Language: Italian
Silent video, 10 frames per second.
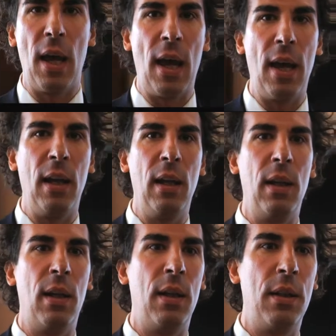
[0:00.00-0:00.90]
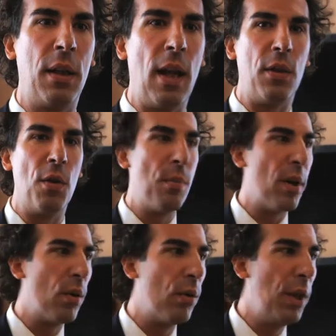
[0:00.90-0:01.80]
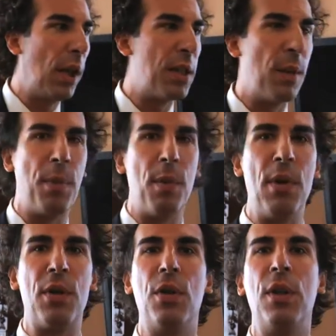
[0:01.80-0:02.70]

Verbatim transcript: è il decreto Maroni che ci ha permesso